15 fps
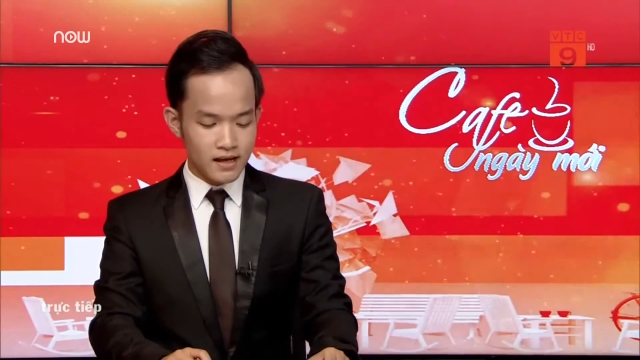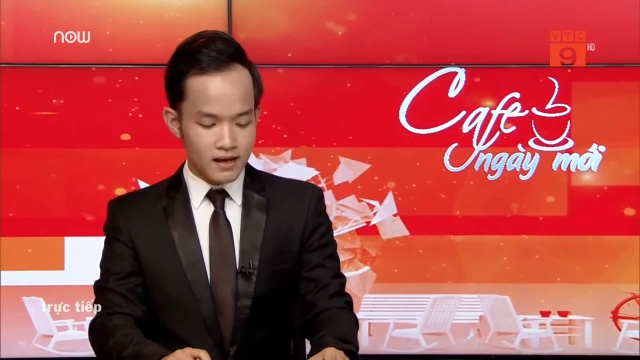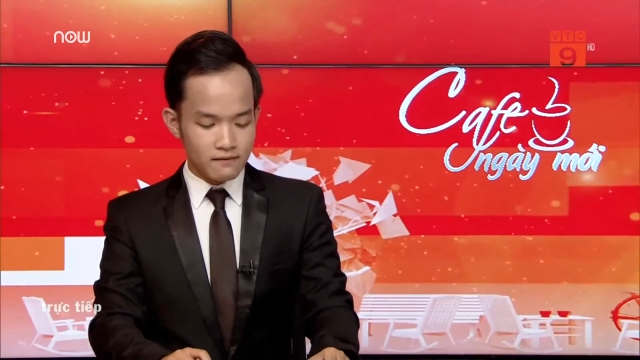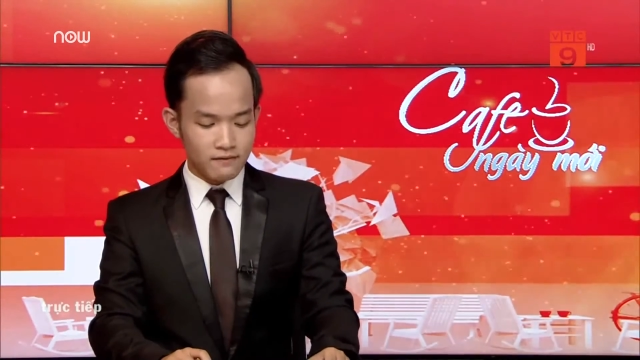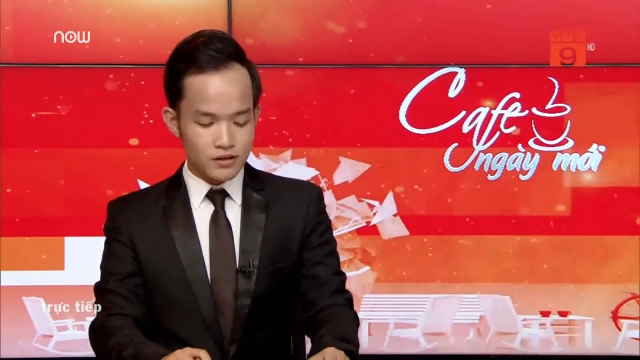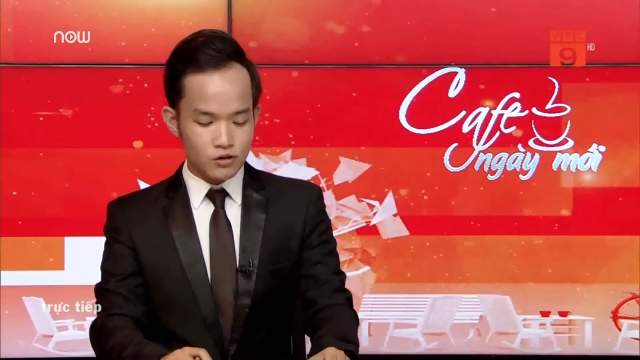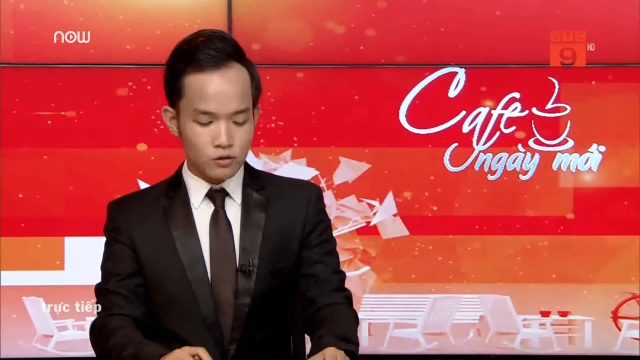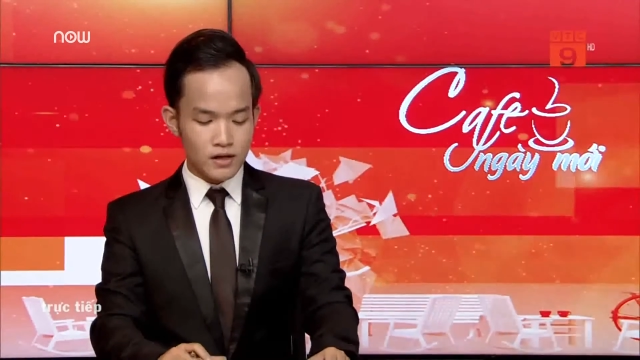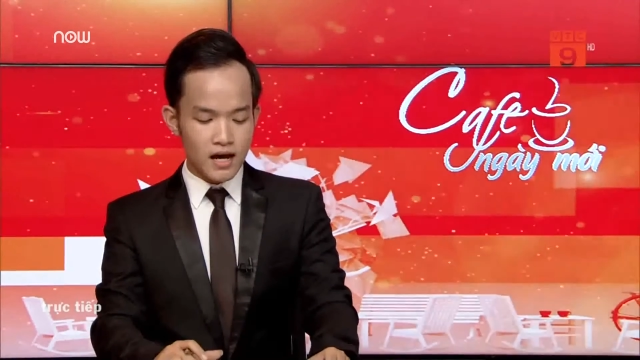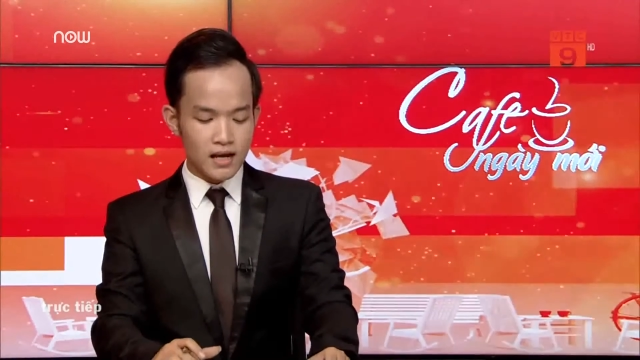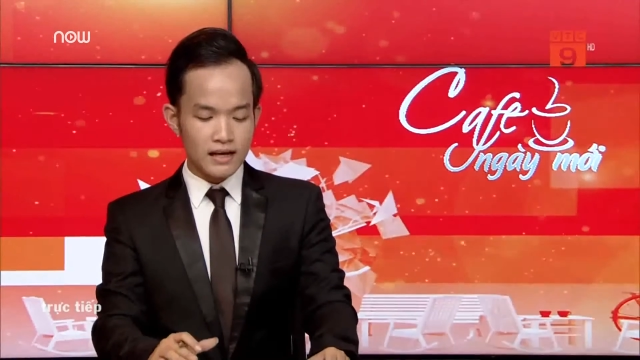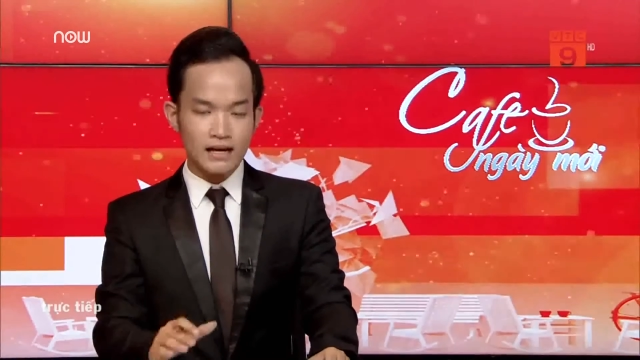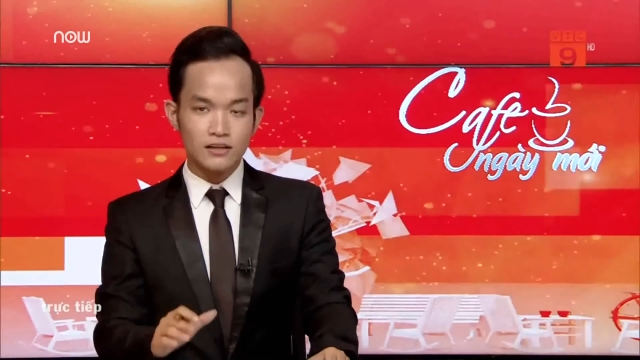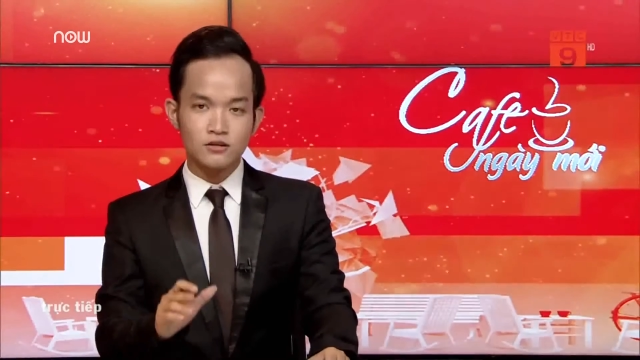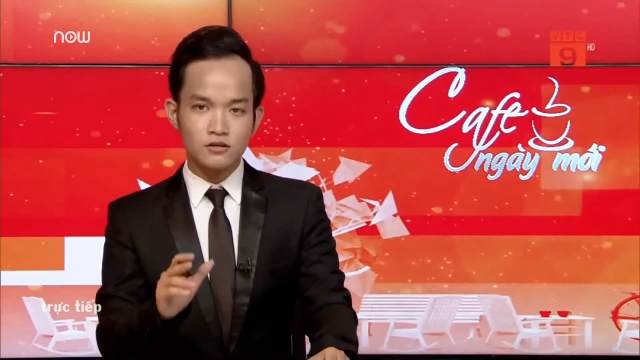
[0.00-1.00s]
Với chủ đề
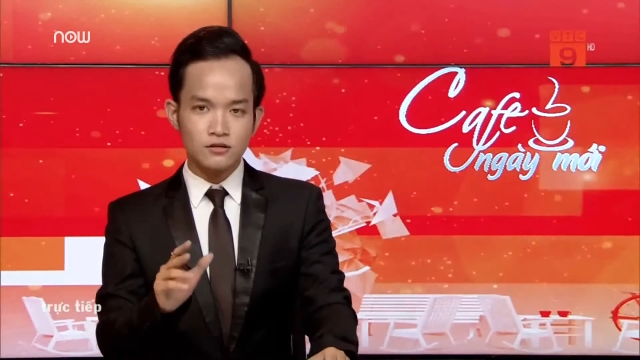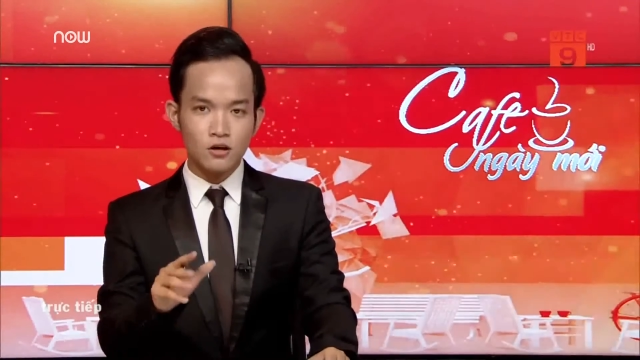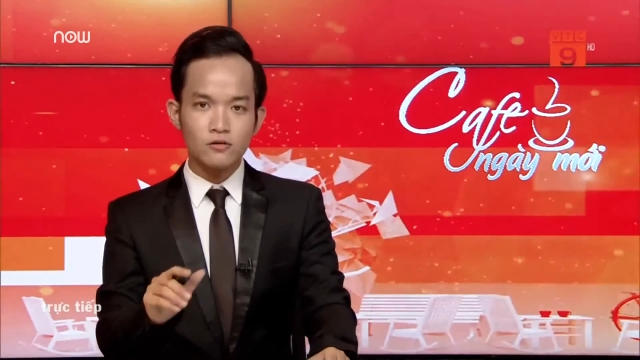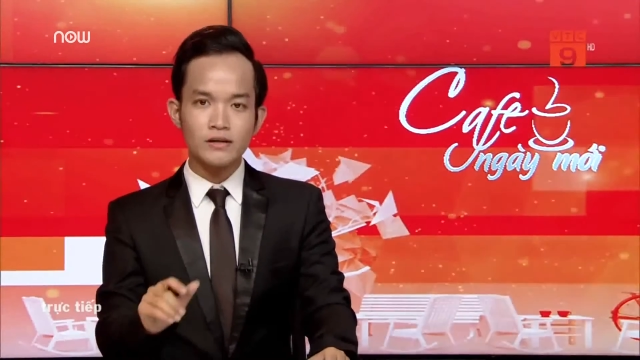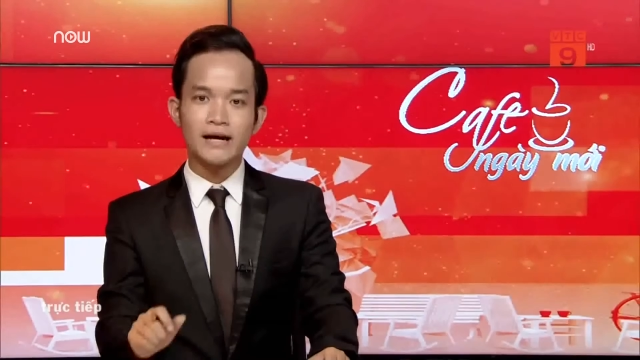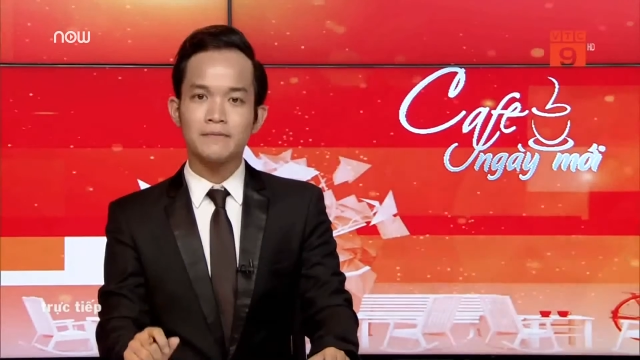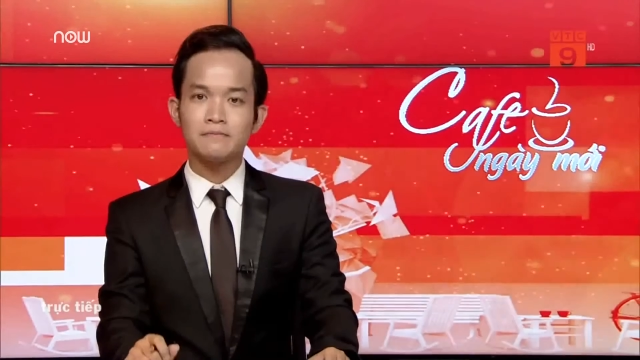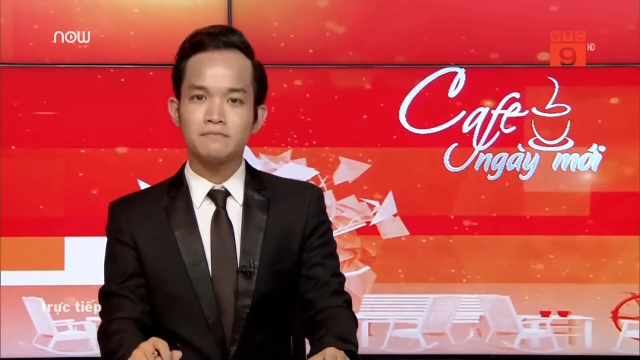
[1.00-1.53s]
là Tôi đẹp,